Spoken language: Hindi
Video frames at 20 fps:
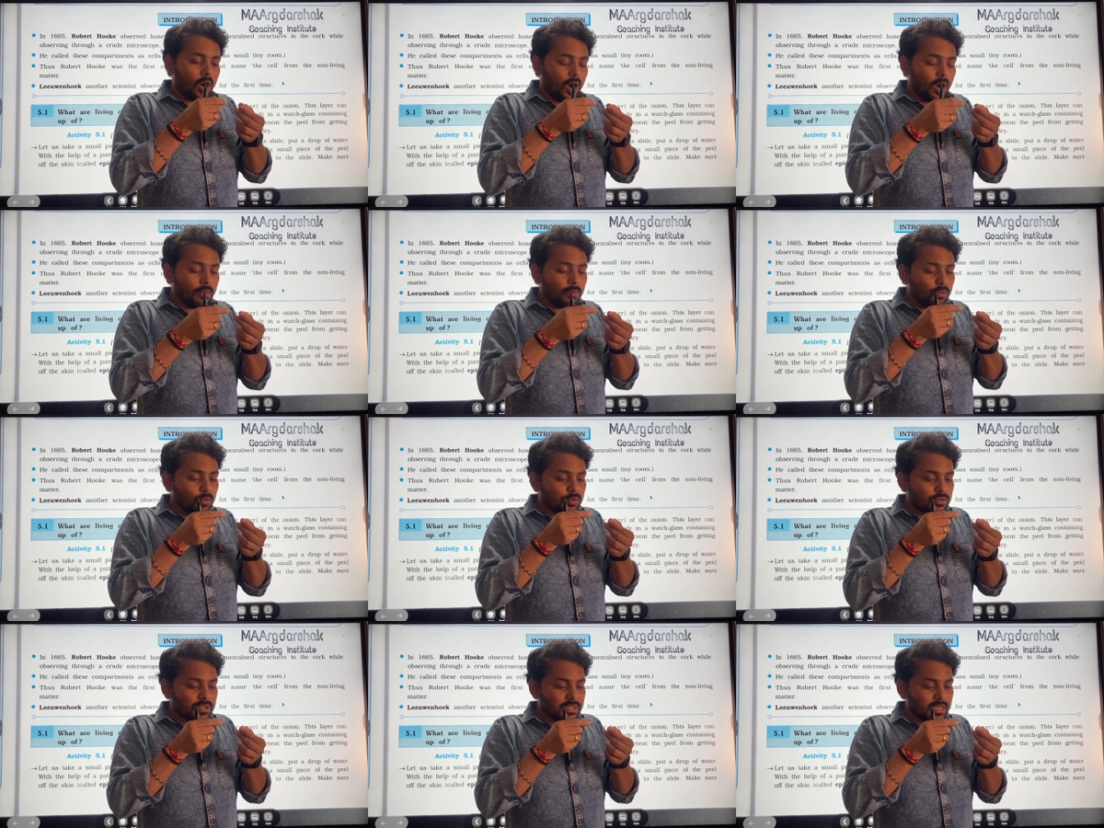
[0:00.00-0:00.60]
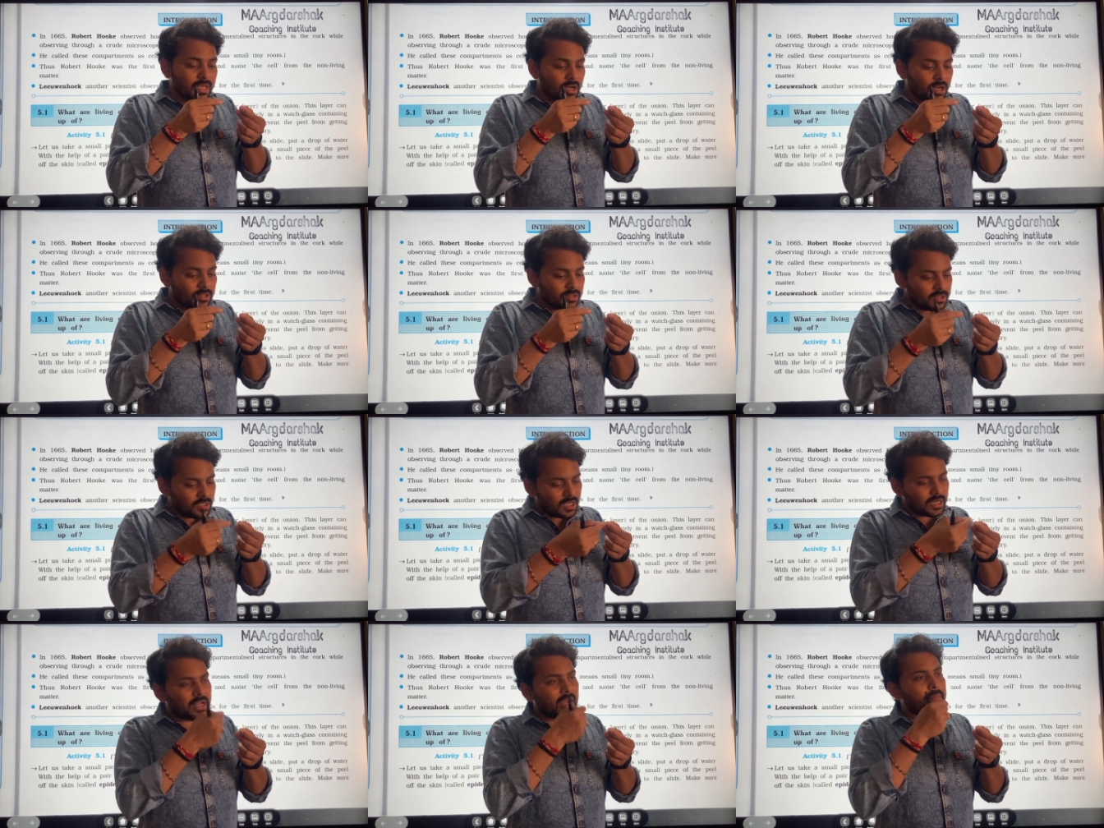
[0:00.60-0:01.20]
अब उसके
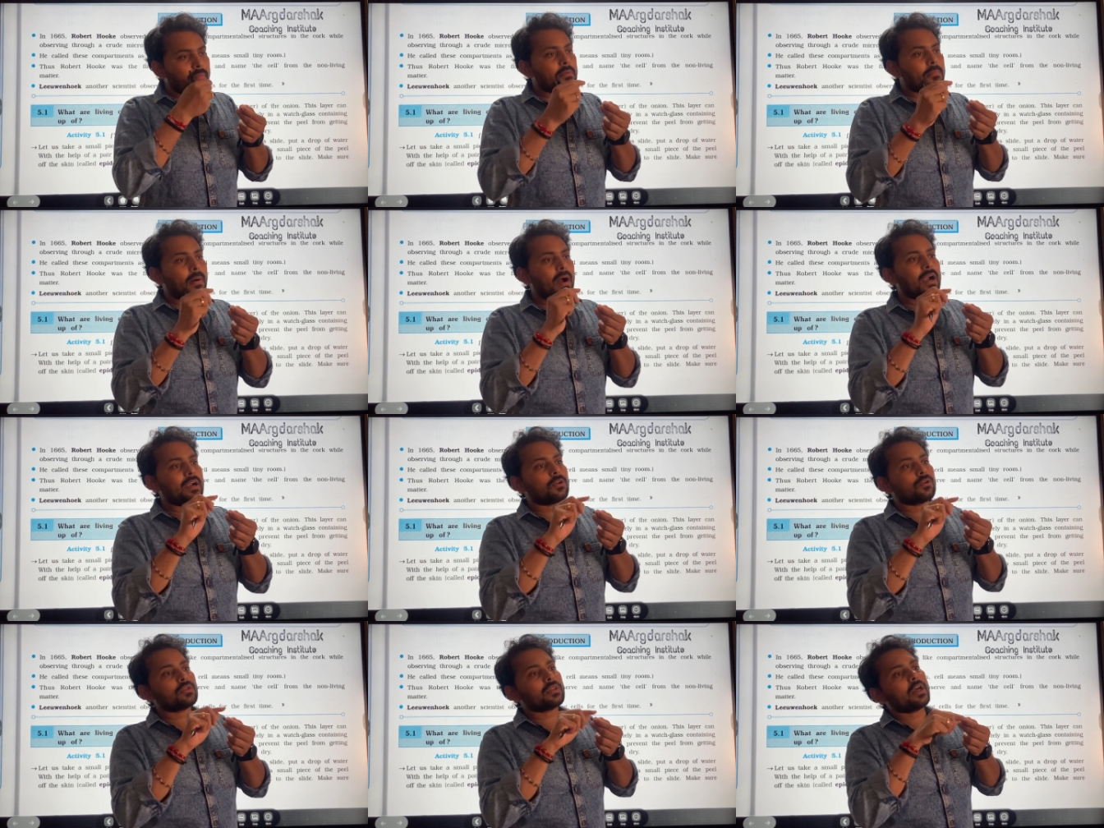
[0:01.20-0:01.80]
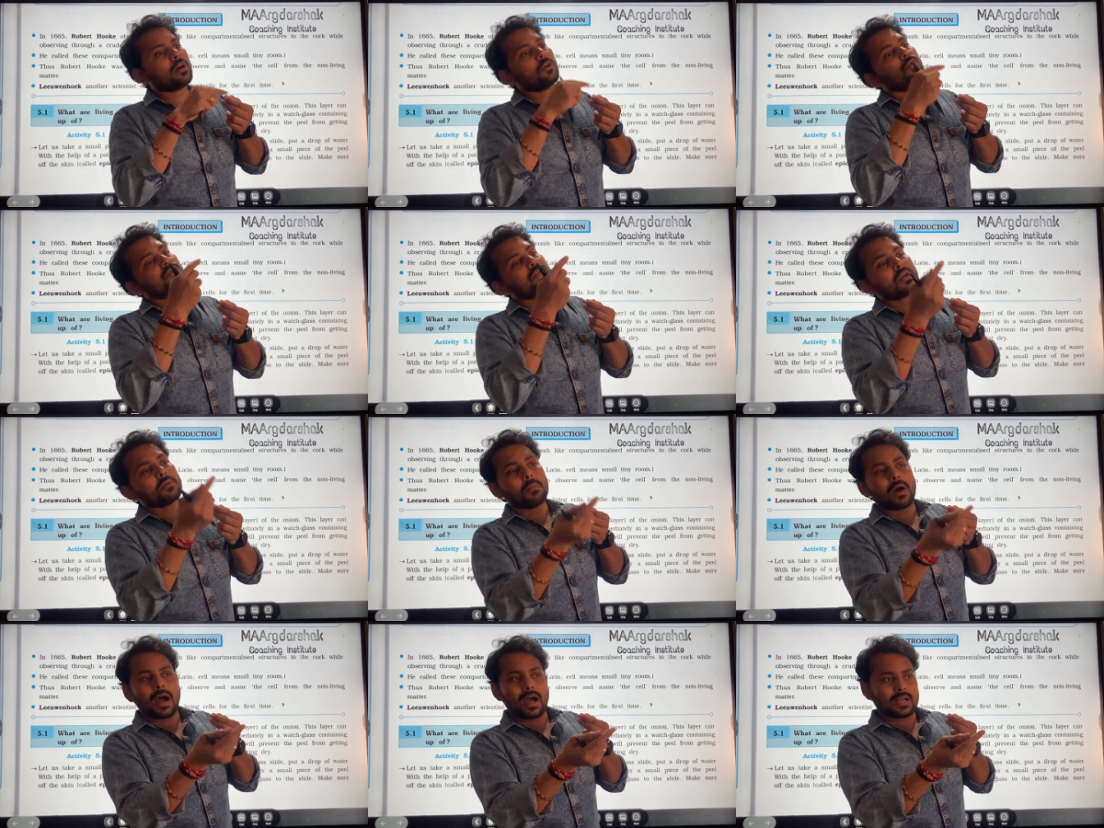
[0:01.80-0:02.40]
अंदर का भी पार्ट होता है और
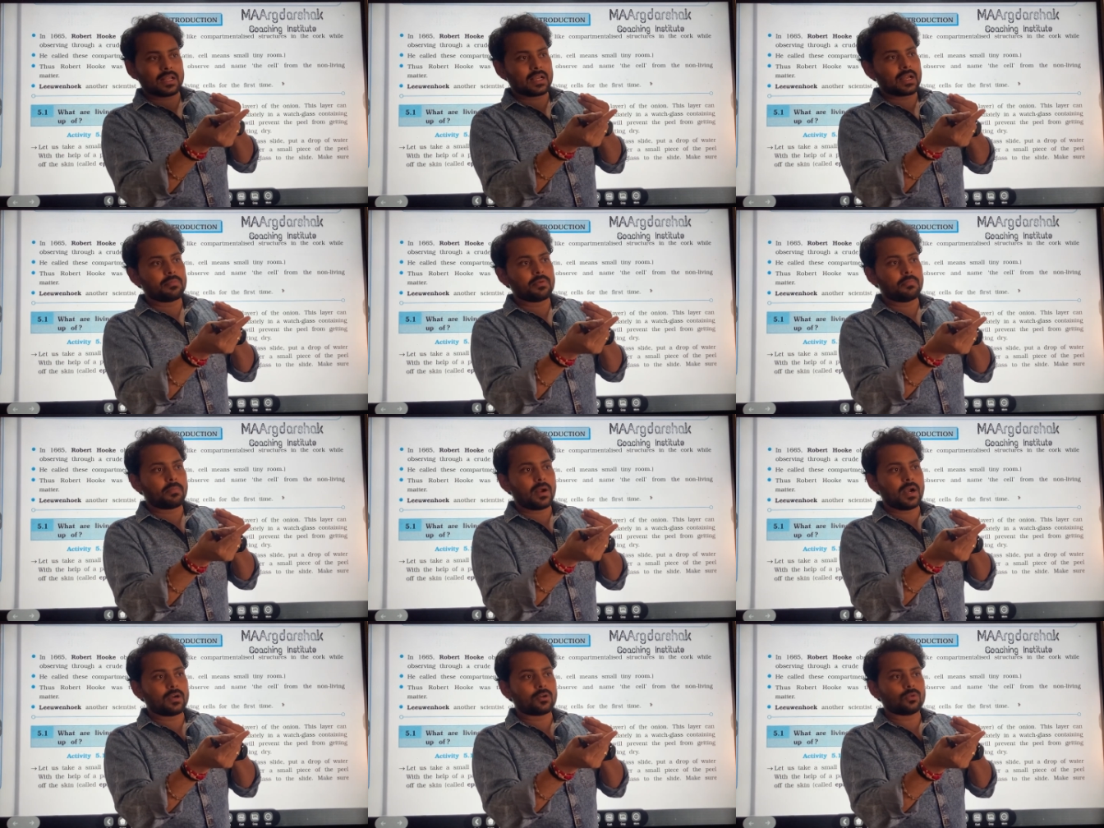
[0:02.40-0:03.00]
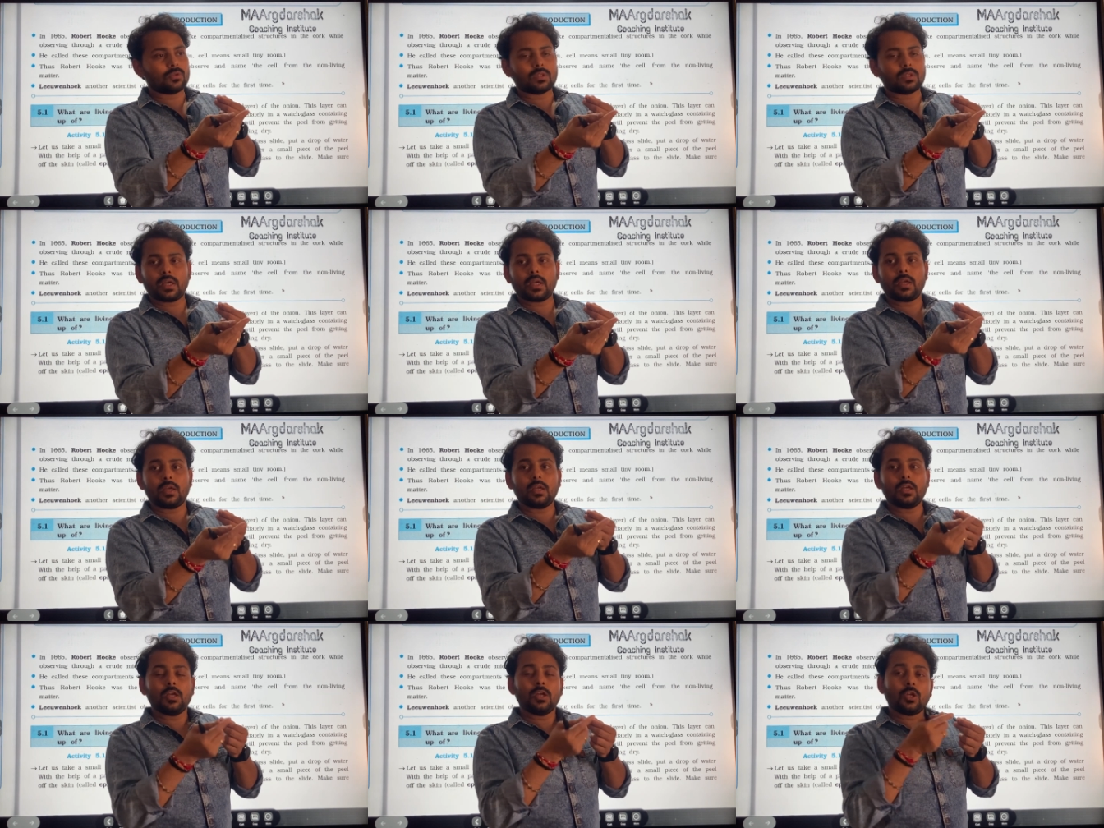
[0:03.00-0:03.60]
उसके बाहर का भी पार्ट होता
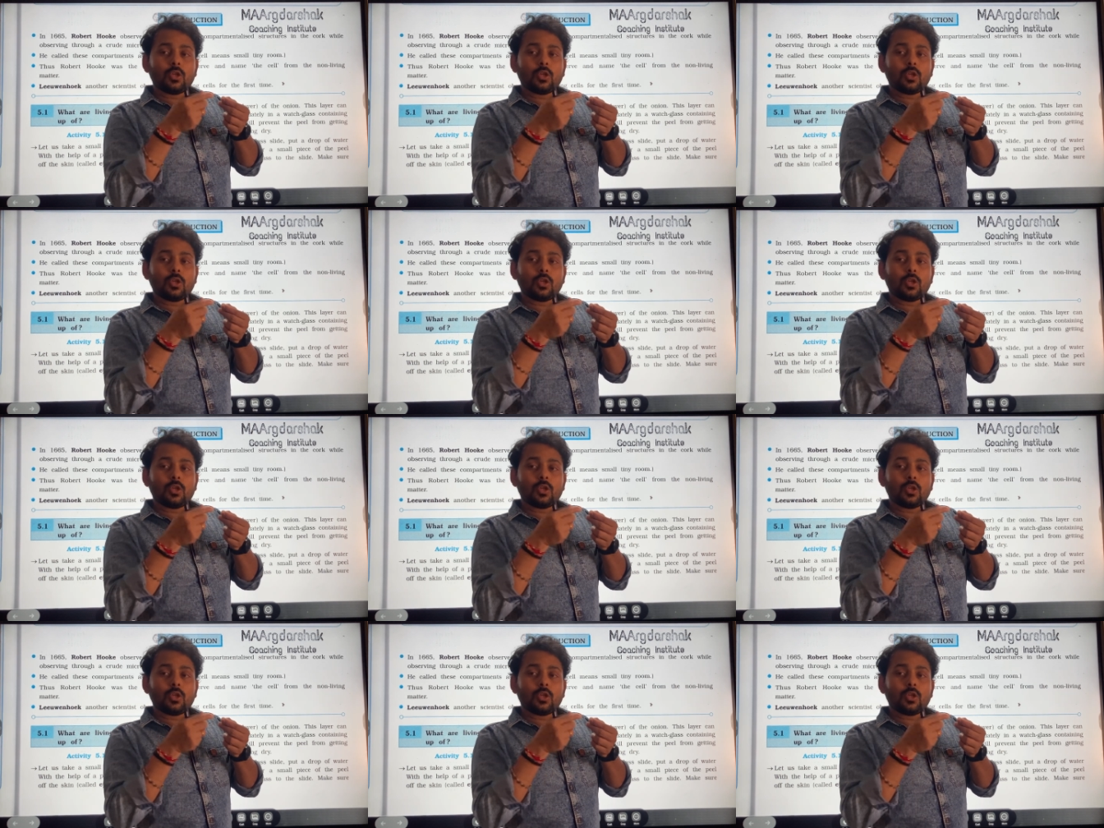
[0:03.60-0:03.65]
है